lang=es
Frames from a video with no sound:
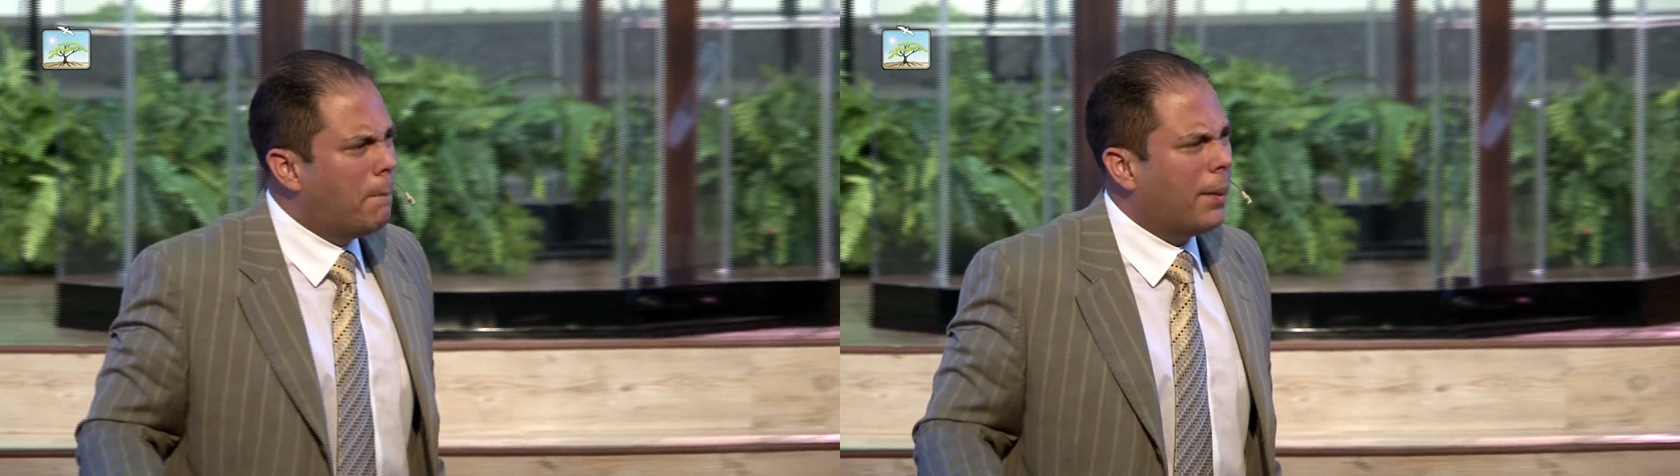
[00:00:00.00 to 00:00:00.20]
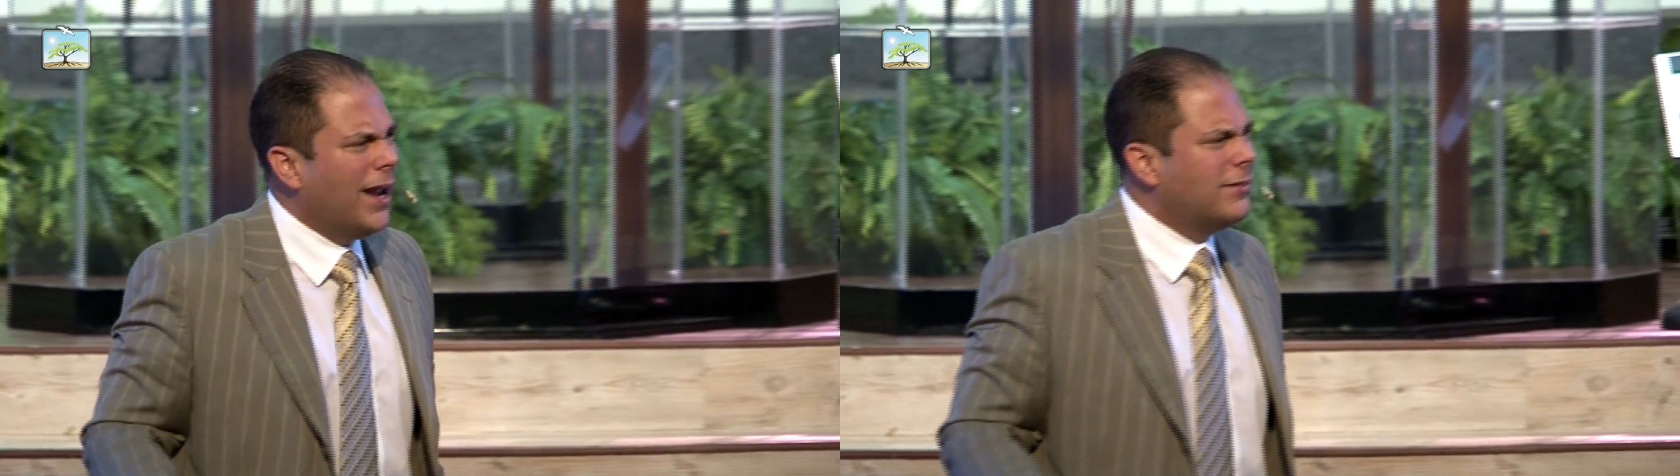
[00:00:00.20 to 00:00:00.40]

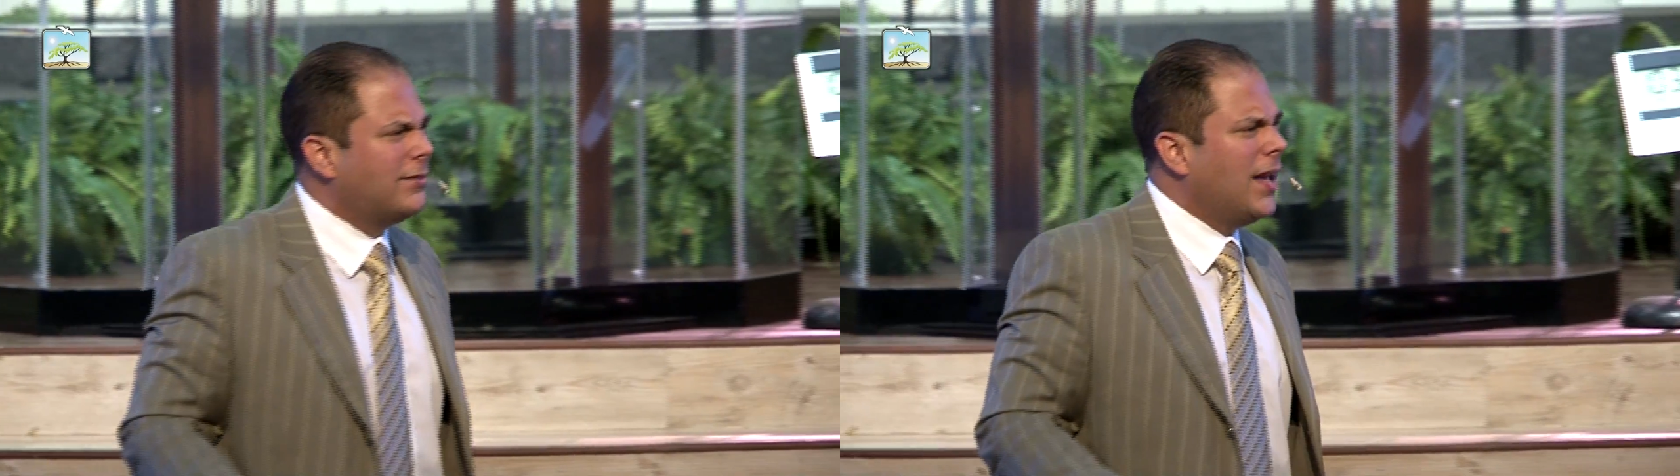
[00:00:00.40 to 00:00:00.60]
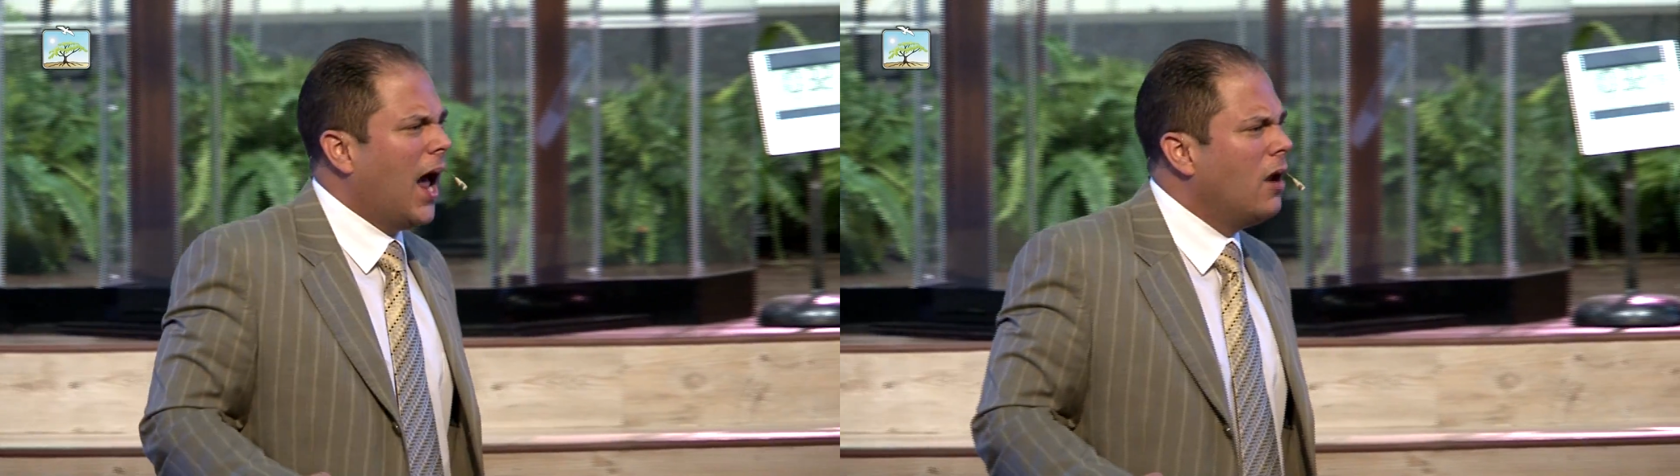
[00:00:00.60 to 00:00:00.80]

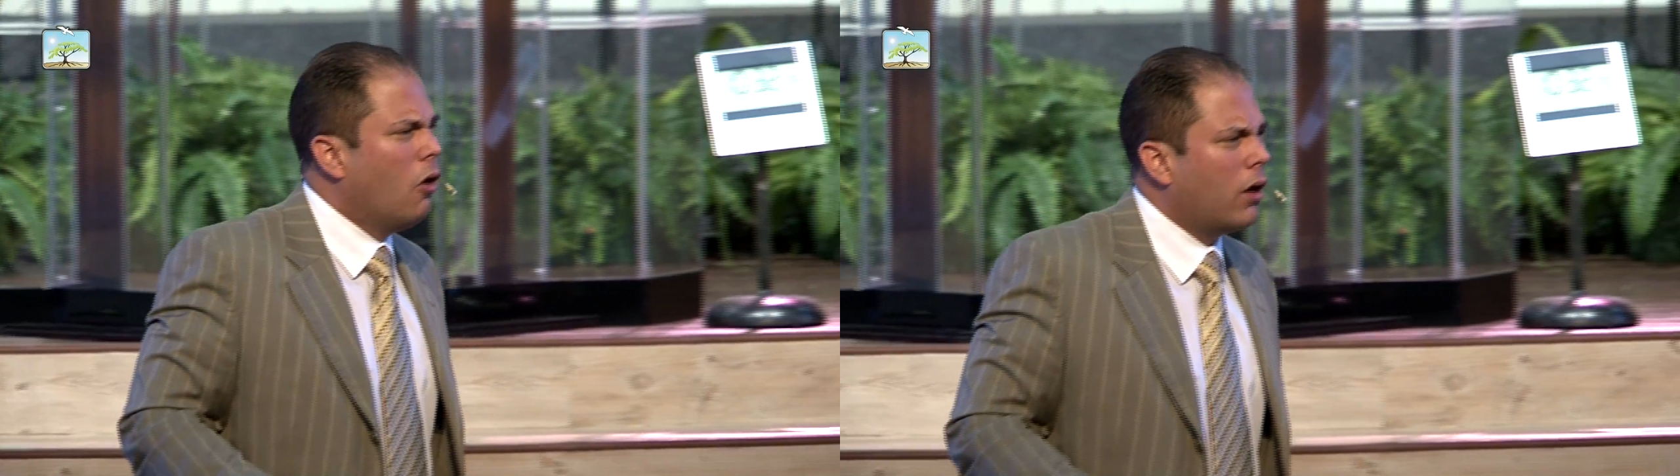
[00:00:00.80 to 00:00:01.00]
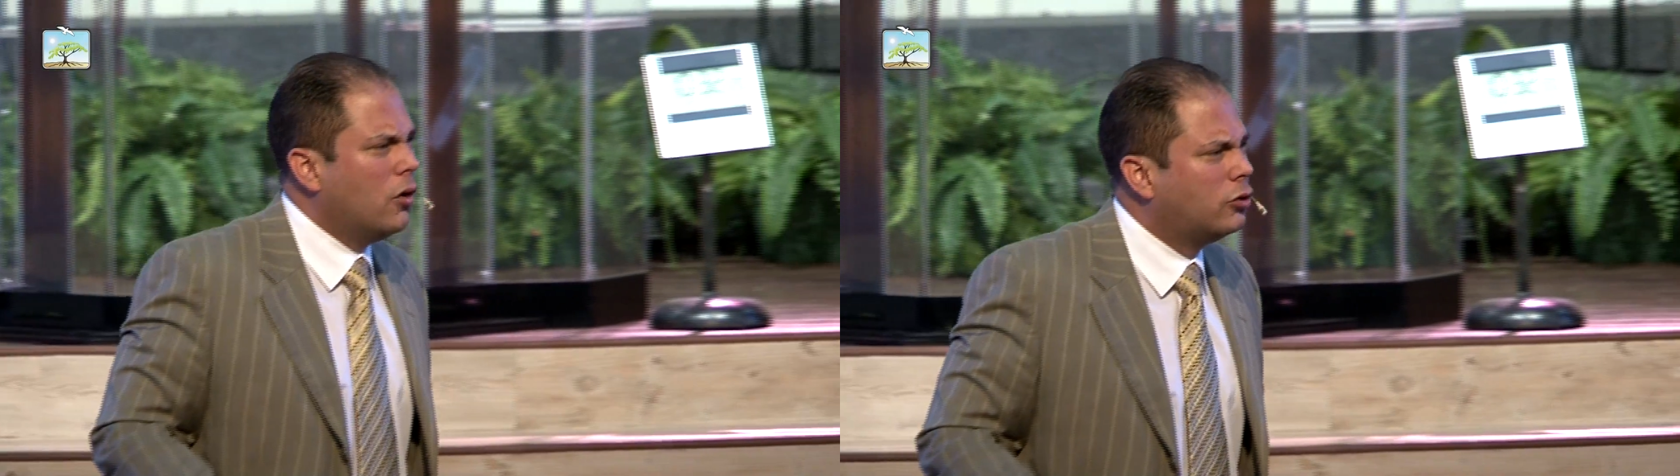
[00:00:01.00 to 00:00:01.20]
aprecia lo que